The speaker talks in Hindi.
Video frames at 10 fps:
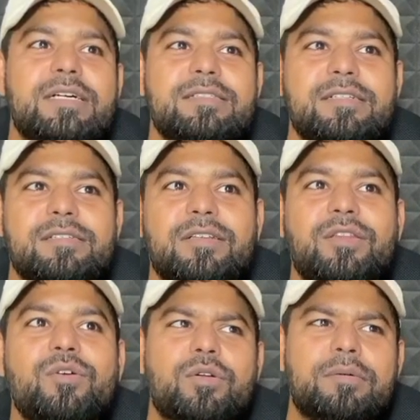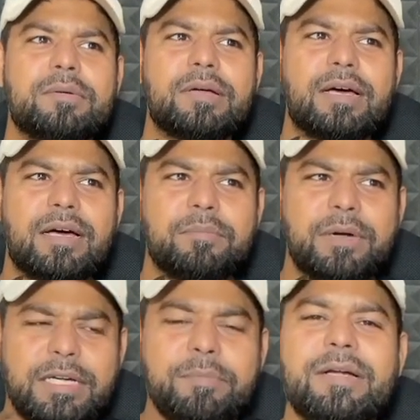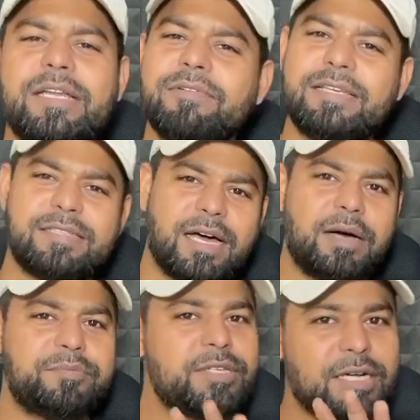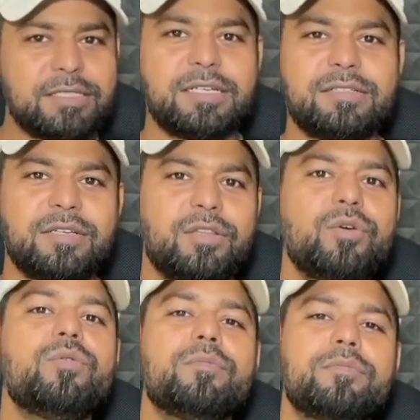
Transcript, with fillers: चार्ज कर सकते हो मल्टीपल डिवाइस आप चार्ज कर सकते हो